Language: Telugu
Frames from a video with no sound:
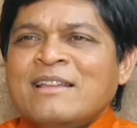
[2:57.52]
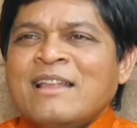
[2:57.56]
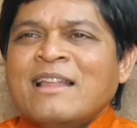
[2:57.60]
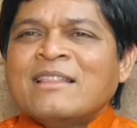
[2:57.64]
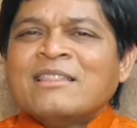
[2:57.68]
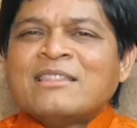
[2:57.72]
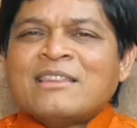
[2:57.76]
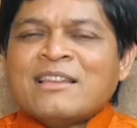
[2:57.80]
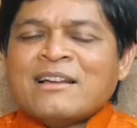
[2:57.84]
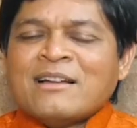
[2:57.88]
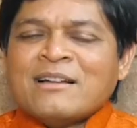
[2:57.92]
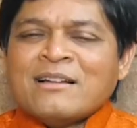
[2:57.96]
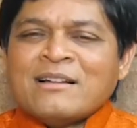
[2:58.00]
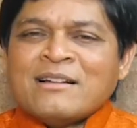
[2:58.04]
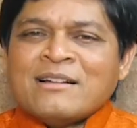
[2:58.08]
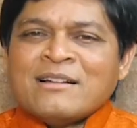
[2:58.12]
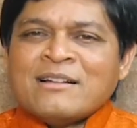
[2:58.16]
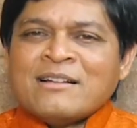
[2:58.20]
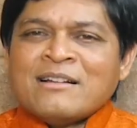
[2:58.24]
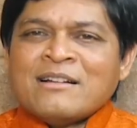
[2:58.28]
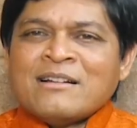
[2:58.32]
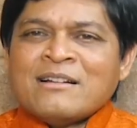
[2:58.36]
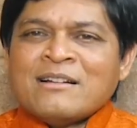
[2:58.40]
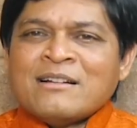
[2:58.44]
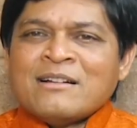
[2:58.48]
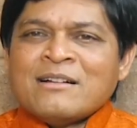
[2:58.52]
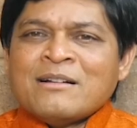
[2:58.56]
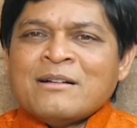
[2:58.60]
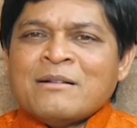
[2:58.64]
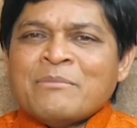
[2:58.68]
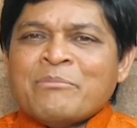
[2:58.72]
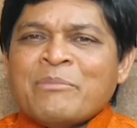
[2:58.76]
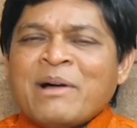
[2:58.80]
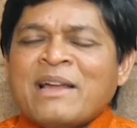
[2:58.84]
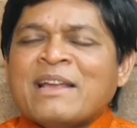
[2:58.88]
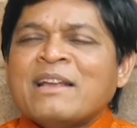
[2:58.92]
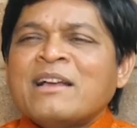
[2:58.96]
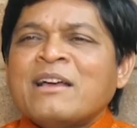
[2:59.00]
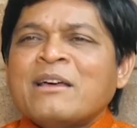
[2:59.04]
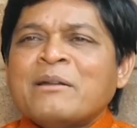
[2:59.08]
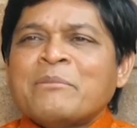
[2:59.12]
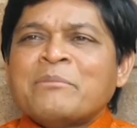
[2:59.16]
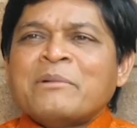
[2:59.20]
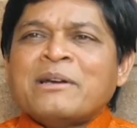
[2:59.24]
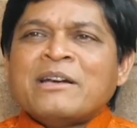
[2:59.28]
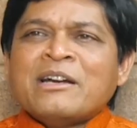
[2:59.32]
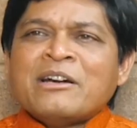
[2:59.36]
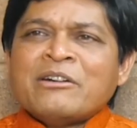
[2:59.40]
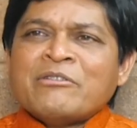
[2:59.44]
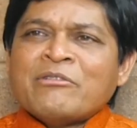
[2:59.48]
ఎంత
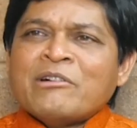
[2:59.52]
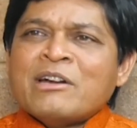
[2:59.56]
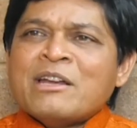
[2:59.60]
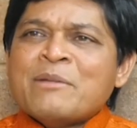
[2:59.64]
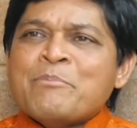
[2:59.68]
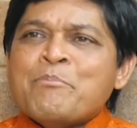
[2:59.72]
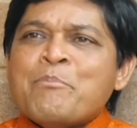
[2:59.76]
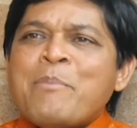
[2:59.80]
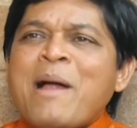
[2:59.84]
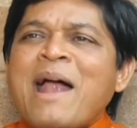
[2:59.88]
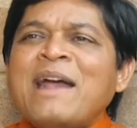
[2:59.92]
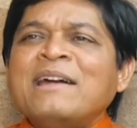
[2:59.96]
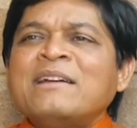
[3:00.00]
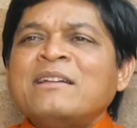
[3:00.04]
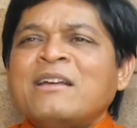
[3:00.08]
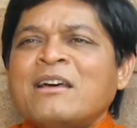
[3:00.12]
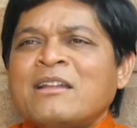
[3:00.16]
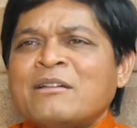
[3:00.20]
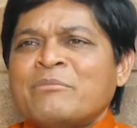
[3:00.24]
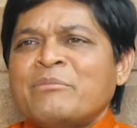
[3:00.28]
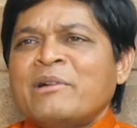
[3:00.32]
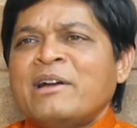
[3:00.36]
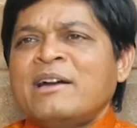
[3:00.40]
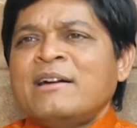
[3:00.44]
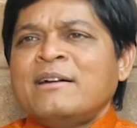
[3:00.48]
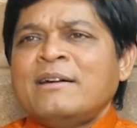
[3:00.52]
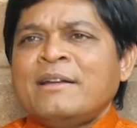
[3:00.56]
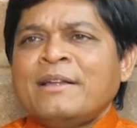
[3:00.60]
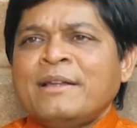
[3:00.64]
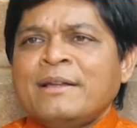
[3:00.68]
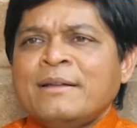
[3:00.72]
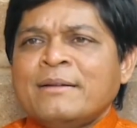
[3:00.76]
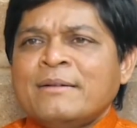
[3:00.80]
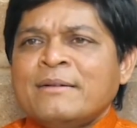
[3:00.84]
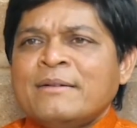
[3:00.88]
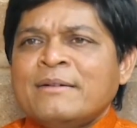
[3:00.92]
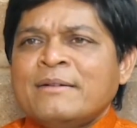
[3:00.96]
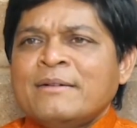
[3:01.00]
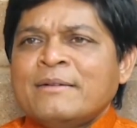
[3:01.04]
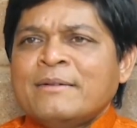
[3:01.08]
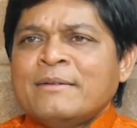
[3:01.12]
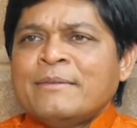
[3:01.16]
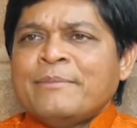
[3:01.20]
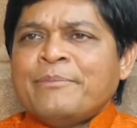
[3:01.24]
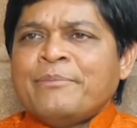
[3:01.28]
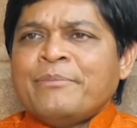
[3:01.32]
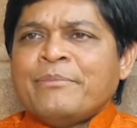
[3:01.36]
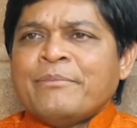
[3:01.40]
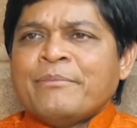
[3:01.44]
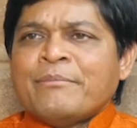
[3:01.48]
భయంకరమైనటువంటి బ్యాడ్ కర్మ అంటే
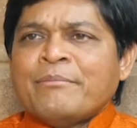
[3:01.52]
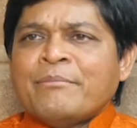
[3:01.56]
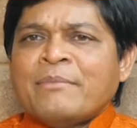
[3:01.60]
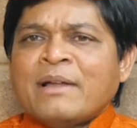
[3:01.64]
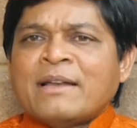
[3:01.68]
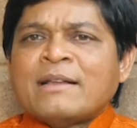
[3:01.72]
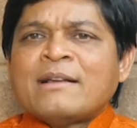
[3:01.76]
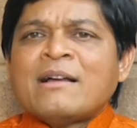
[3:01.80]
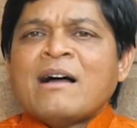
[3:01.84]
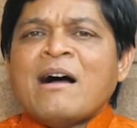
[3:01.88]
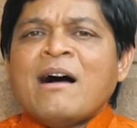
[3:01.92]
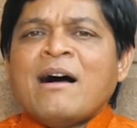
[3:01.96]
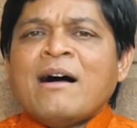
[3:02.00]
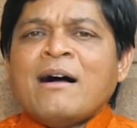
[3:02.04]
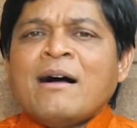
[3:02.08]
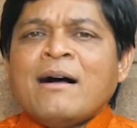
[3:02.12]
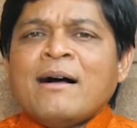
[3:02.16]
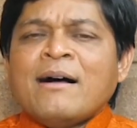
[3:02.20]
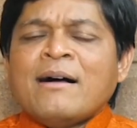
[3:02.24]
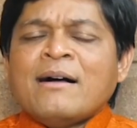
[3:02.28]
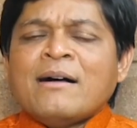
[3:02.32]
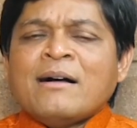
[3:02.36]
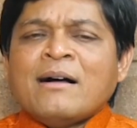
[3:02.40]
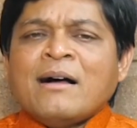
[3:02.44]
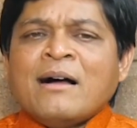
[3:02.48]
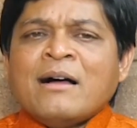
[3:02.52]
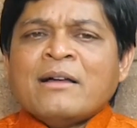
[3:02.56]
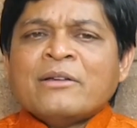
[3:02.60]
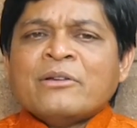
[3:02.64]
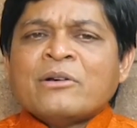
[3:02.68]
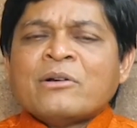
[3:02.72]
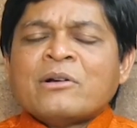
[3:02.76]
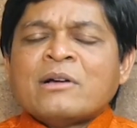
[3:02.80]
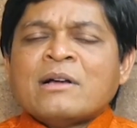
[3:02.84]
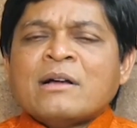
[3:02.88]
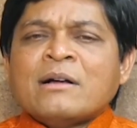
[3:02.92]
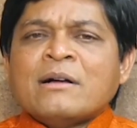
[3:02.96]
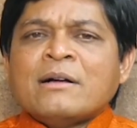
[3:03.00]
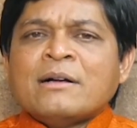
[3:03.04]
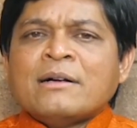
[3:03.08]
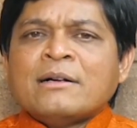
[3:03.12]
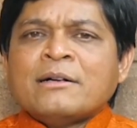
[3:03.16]
మనకు ఆ యొక్క